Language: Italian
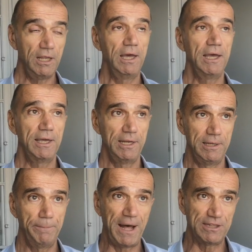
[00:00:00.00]
Eh,
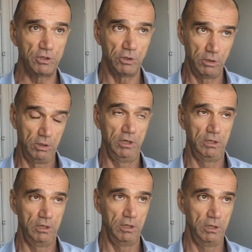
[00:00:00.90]
l'impatto
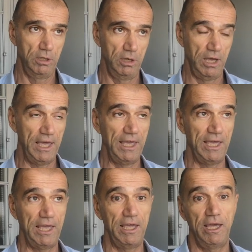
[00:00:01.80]

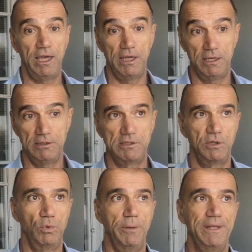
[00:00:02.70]
eh, è
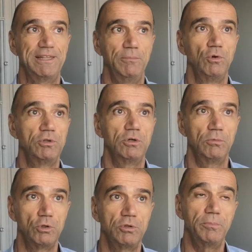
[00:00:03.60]
sicuramente molto,
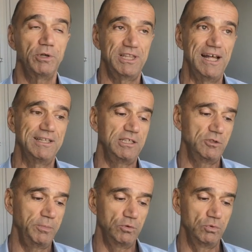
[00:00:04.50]
molto importante,
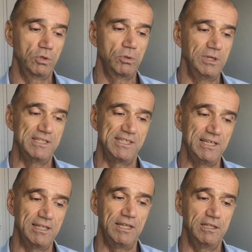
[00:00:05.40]
soprattutto con le
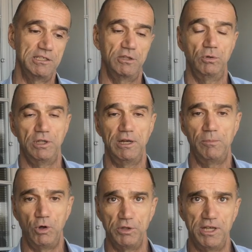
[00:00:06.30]
aziende del settore della
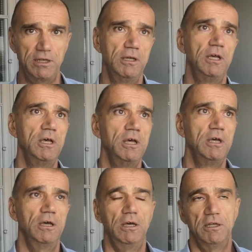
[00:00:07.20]
moda
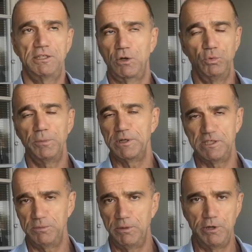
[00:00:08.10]
eh, tra cui per
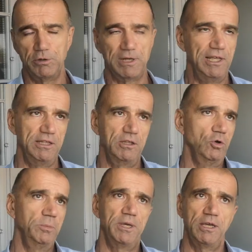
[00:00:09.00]
esempio abbiamo clienti
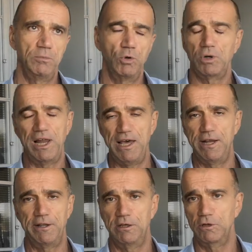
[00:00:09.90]
come
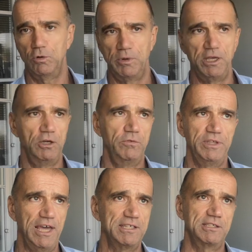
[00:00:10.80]
Moncler, come
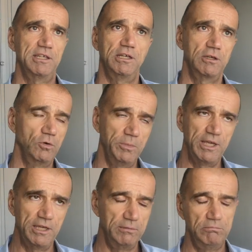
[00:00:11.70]
OVS,
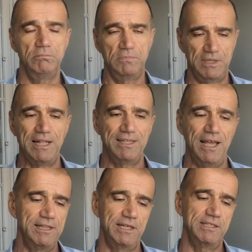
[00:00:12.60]
come mm, tante
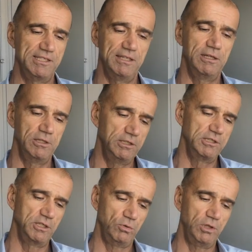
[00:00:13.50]
altre aziende del, del
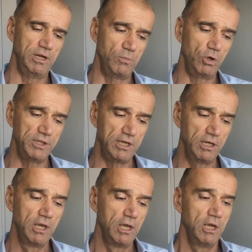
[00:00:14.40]
settore della moda
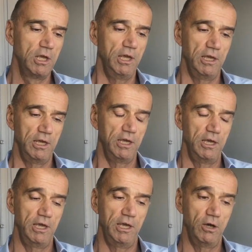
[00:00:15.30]

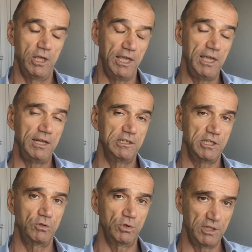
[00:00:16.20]
eh, e nel
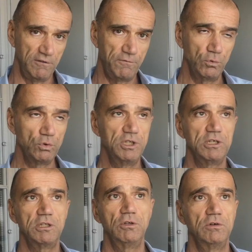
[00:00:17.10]
settore del food
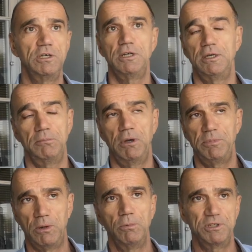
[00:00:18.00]
dove mm,
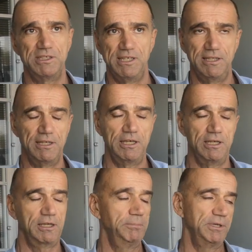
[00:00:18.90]
abbiamo molte
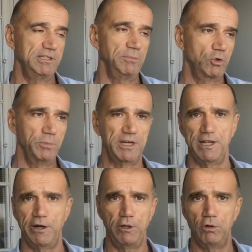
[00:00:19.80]
aziende che, per esempio come
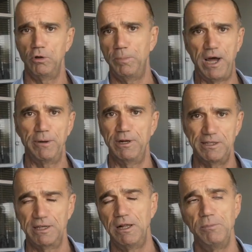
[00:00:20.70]
Granarolo,
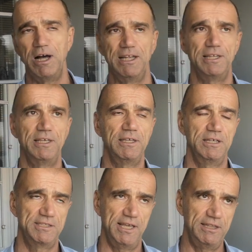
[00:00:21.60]
Parmalat, Galbani
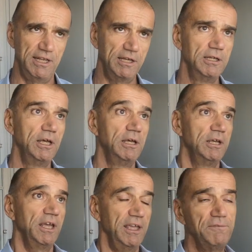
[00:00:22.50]
eccetera.
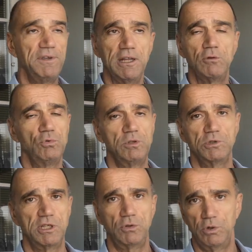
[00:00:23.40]
E infine un ultimo
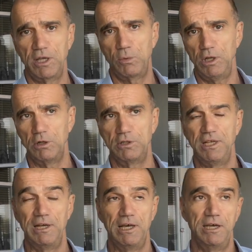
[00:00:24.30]
settore è quello
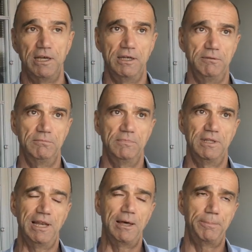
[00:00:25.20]
della,
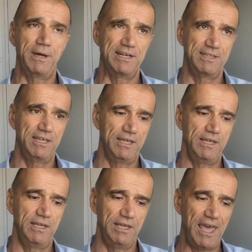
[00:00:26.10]
della
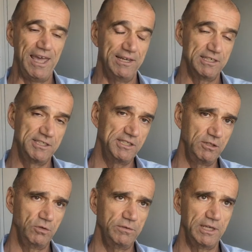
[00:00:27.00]
parte eh, energy,
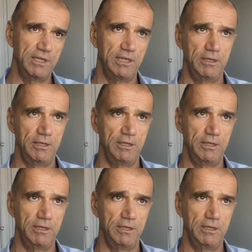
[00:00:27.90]
dove